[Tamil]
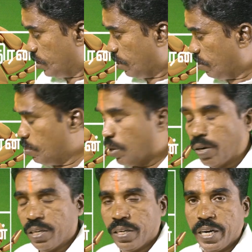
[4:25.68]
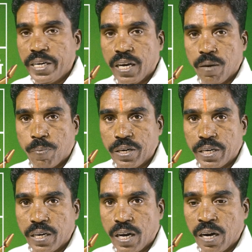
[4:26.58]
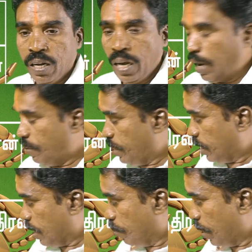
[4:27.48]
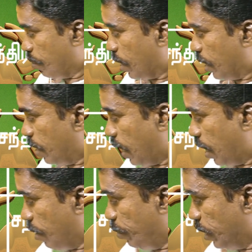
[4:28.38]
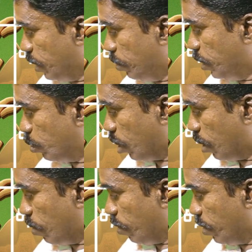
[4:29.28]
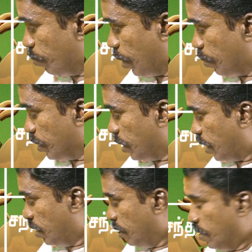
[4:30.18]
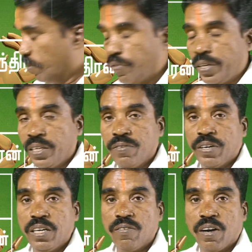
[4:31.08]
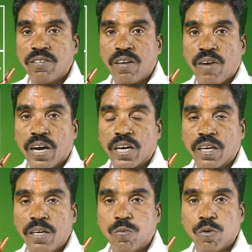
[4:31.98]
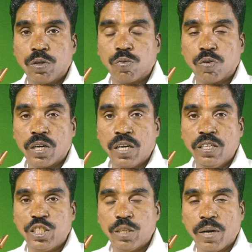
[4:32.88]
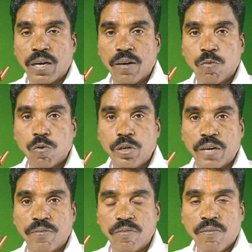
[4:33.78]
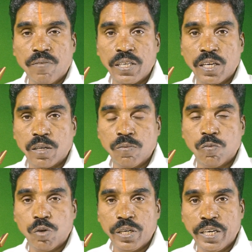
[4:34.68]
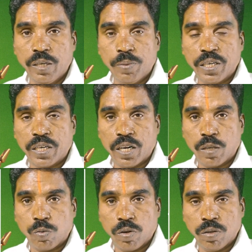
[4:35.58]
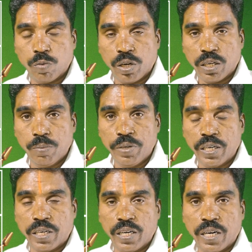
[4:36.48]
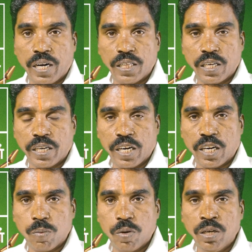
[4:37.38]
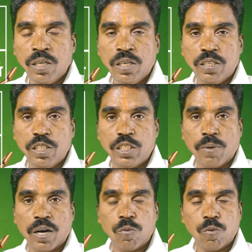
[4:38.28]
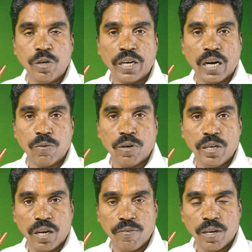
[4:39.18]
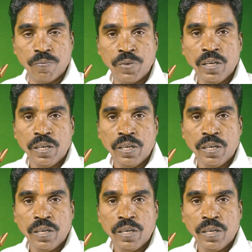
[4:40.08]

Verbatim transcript: செவ்வாய் பகவான் நேரடியாக பார்க்கின்றார் அவர் எட்டாம் பார்வையாக நாலாம் வீட்டு அதிபதி சுக்கர பகவானையும் பார்ப்பதினால் வீடு வண்டி வாசல் வாகனங்கள் சொத்து சுகங்கள் நிச்சயமாக உங்களுடைய வயதிற்கும் உங்களுடைய ஈடுபட்டிருக்கின்ற துக துறைக்கும் இருக்கின்ற இடத்திற்கு ஏற்றாற்போல் நிச்சயமாக உங்களுடைய கனவுகள் நிறைவேறும்